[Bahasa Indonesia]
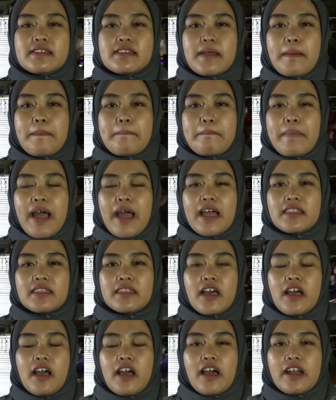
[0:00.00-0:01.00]
sempat
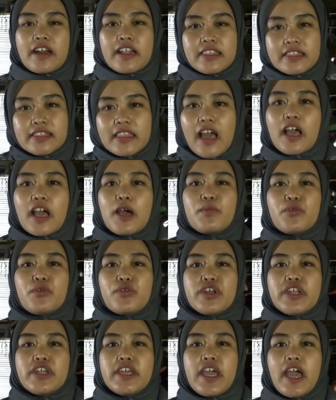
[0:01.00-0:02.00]
uh, retak
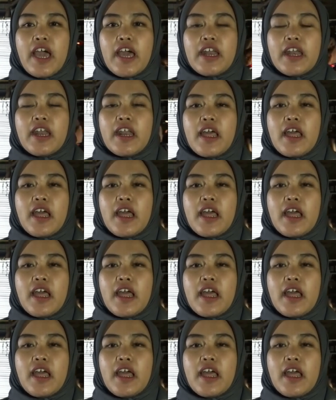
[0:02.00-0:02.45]
kemudian